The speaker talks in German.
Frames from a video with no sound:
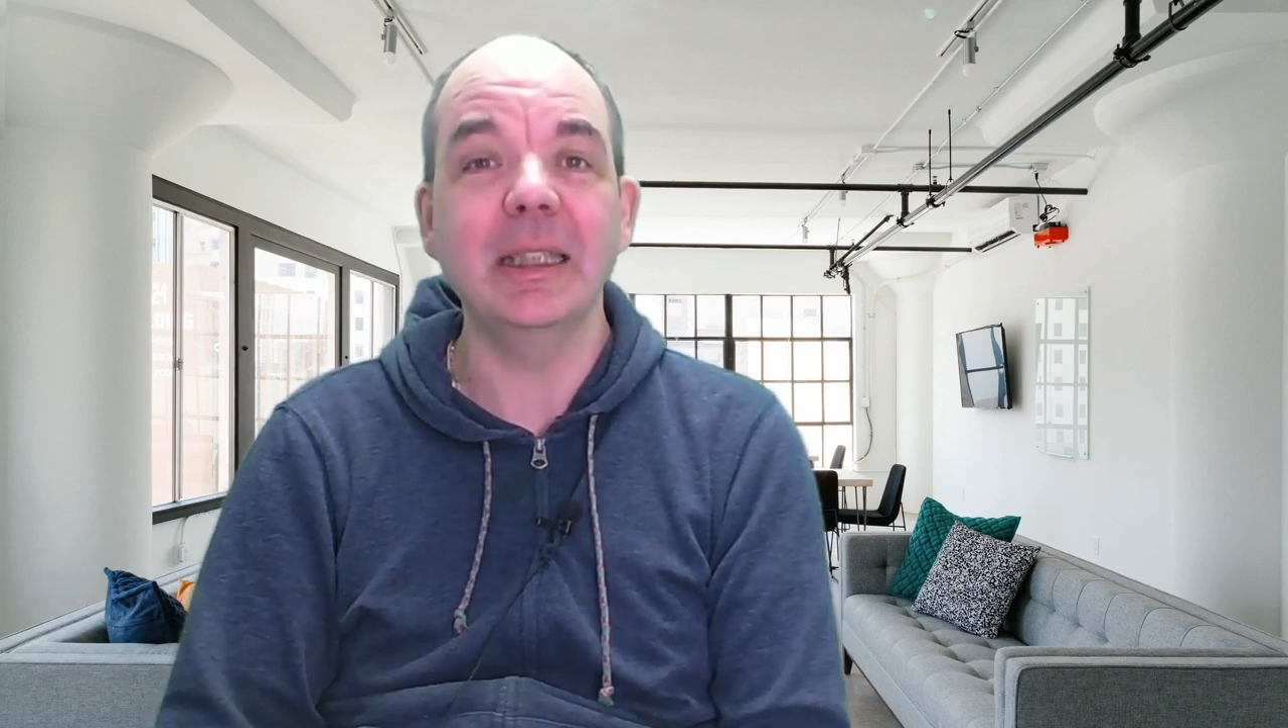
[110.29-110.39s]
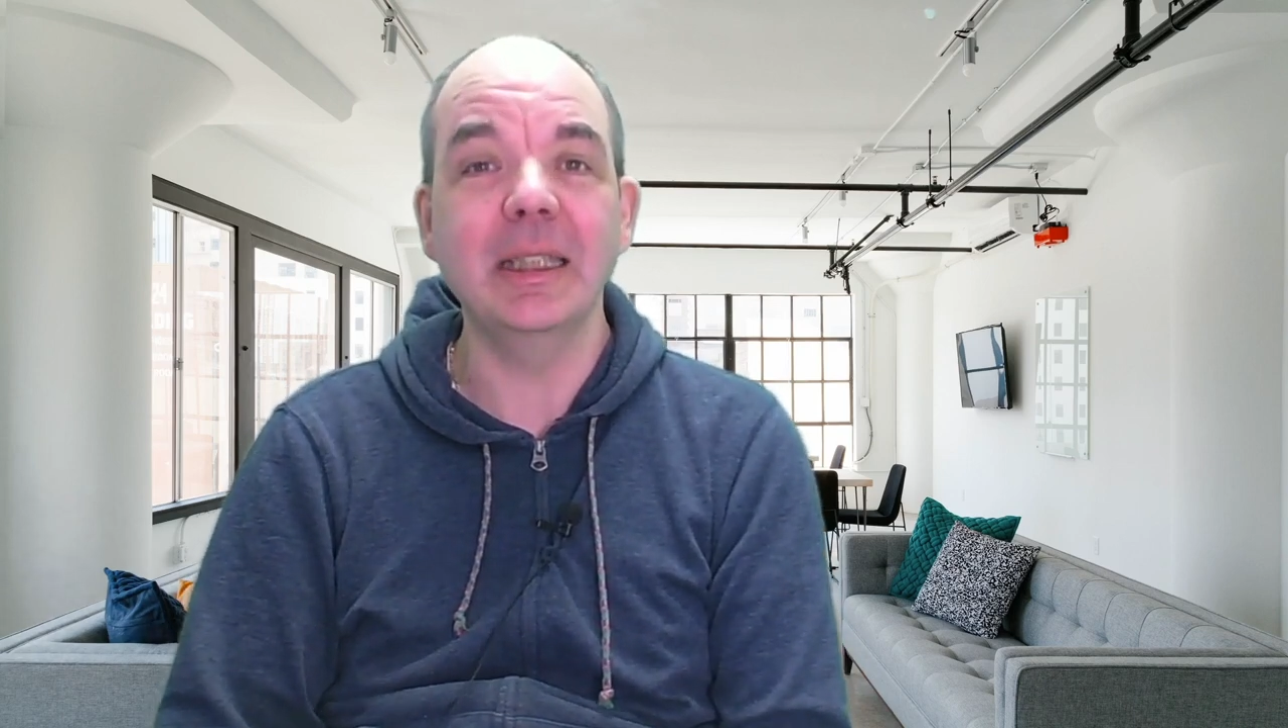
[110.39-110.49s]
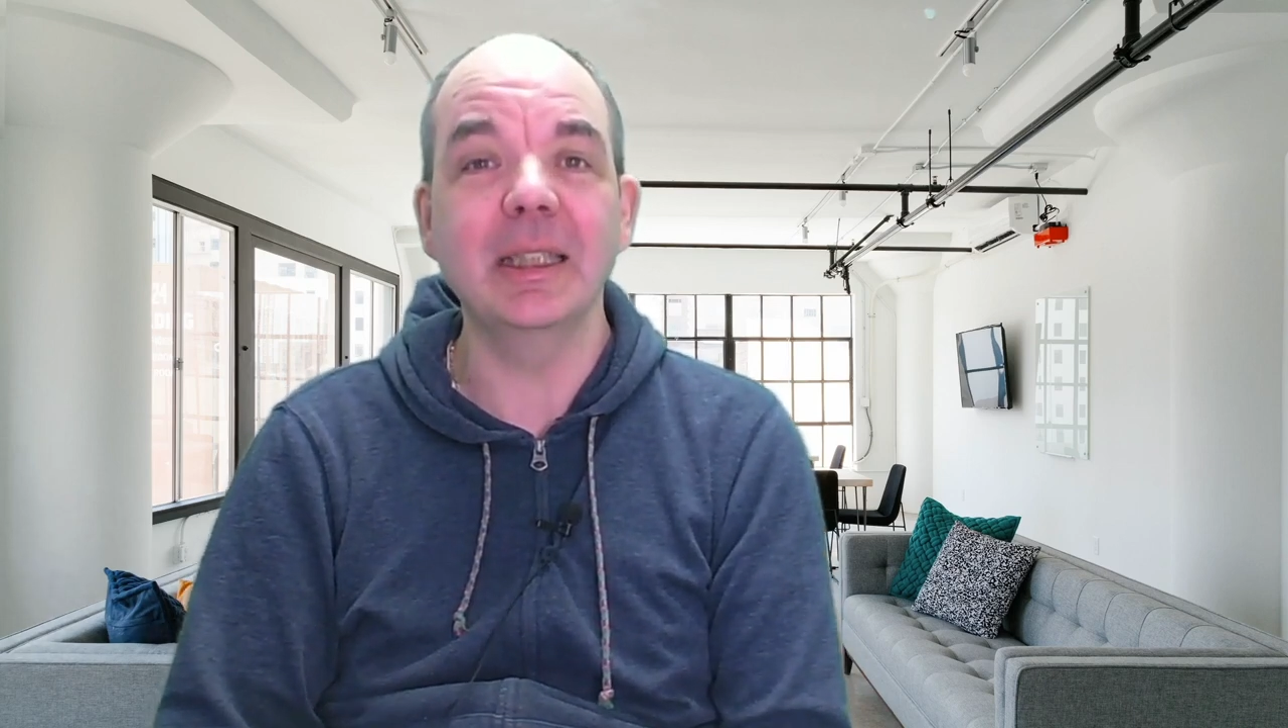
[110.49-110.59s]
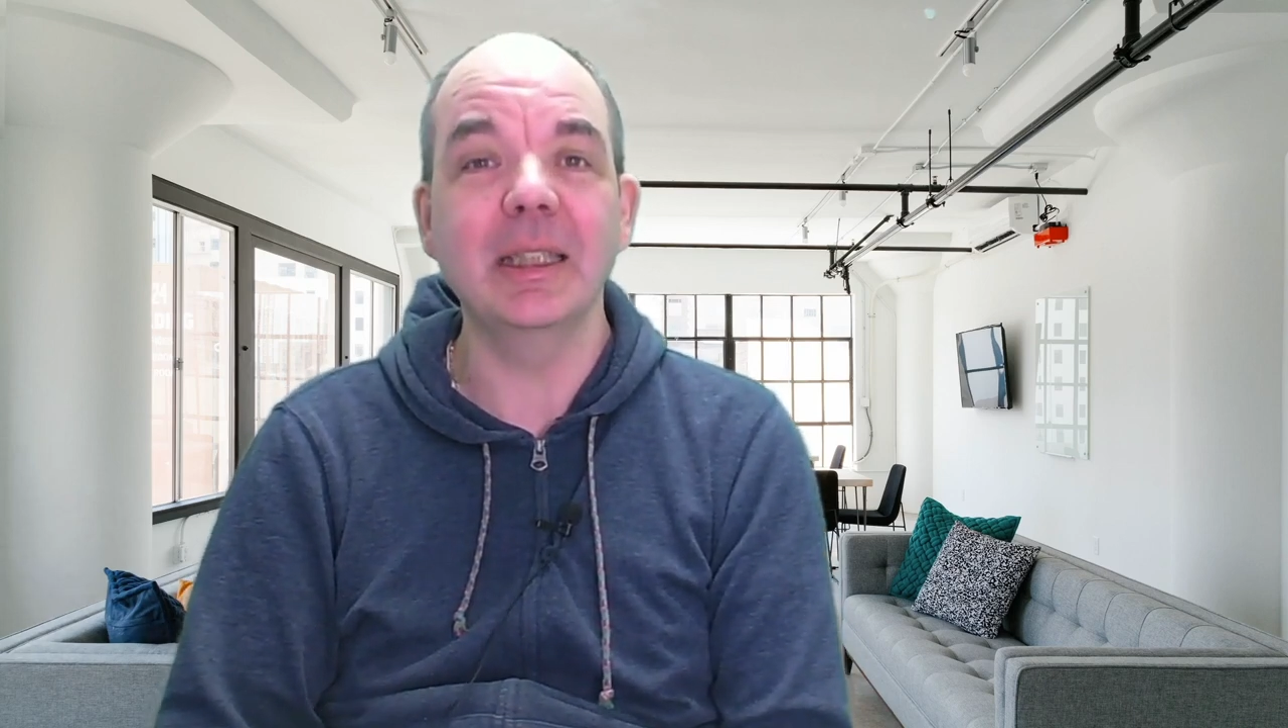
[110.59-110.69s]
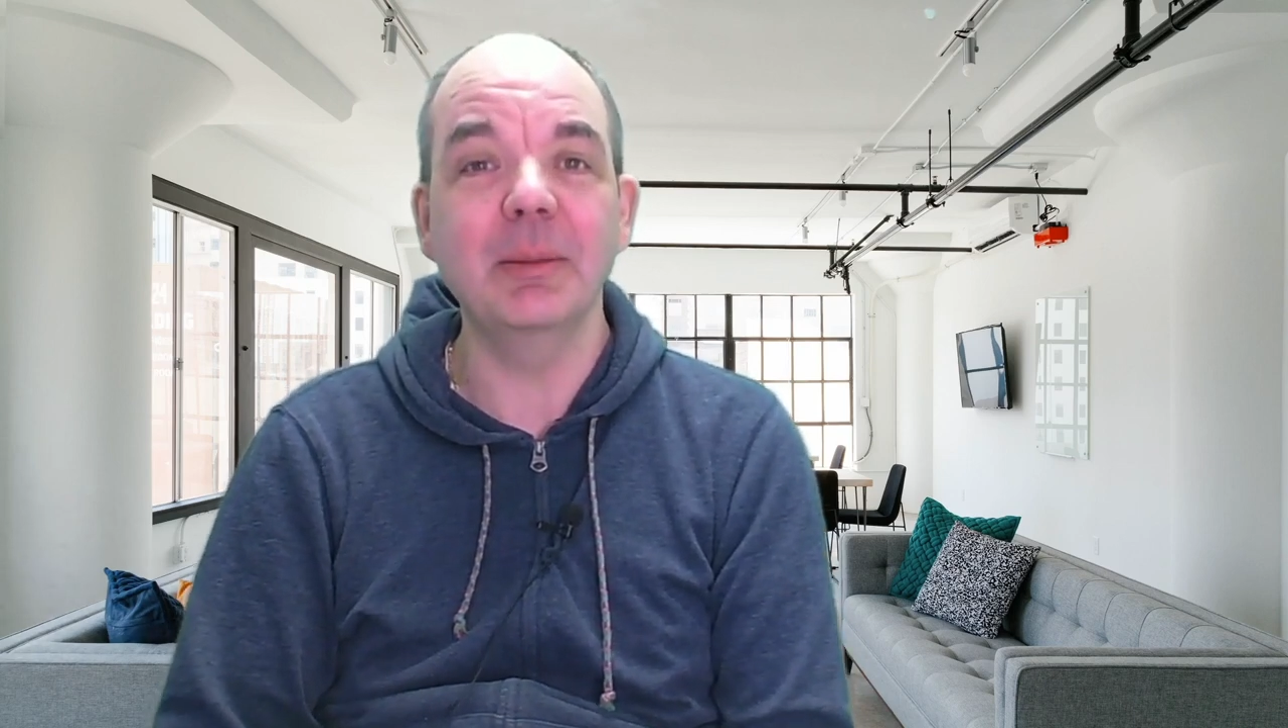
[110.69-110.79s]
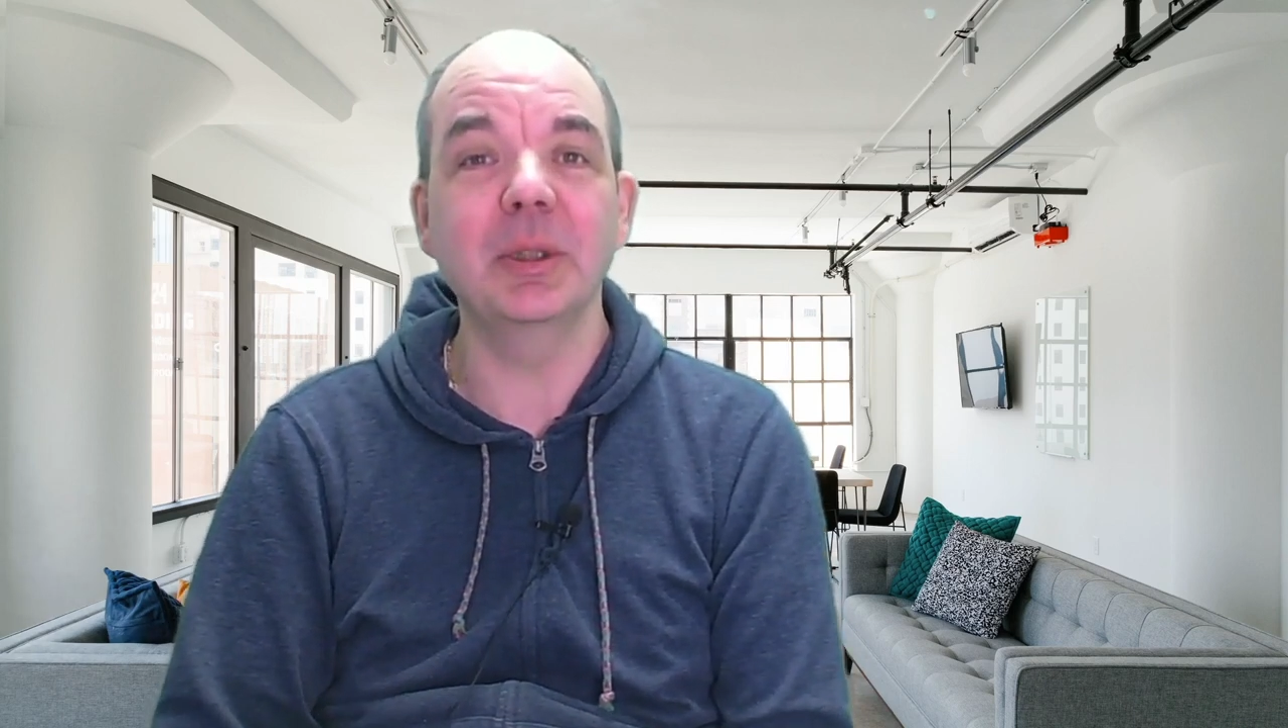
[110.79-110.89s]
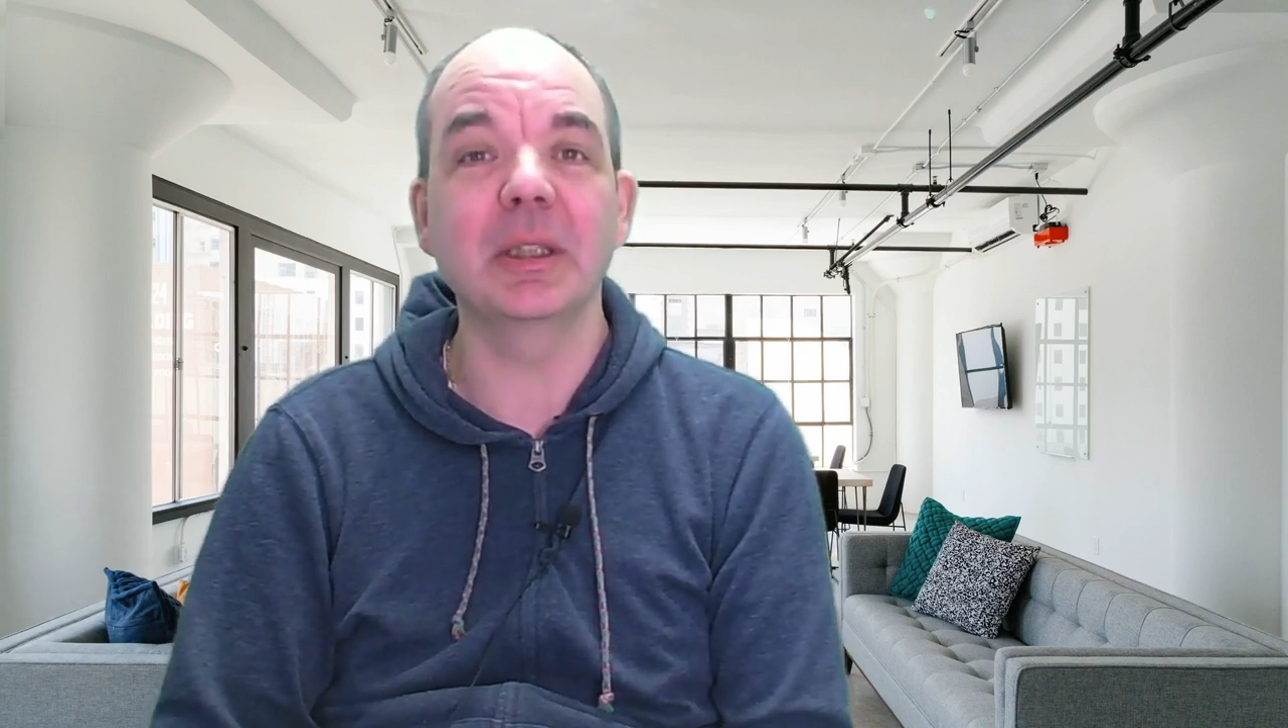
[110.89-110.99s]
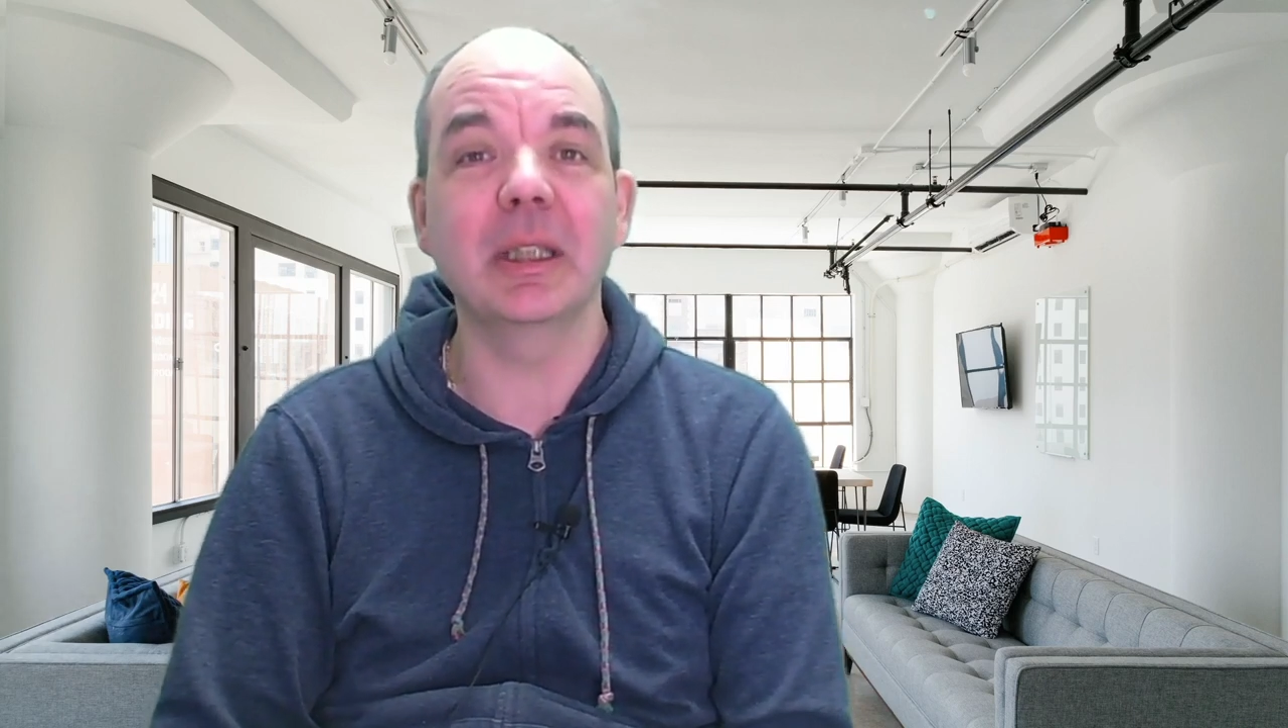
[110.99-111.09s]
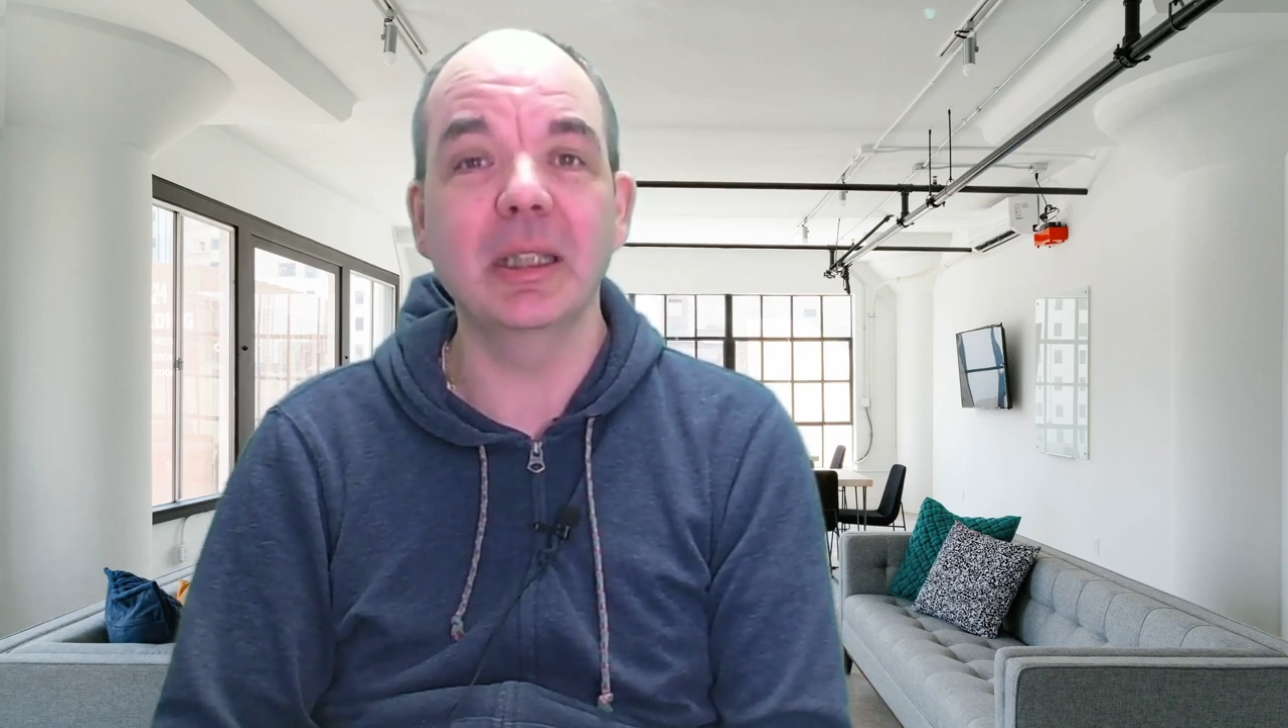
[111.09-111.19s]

ihr nämlich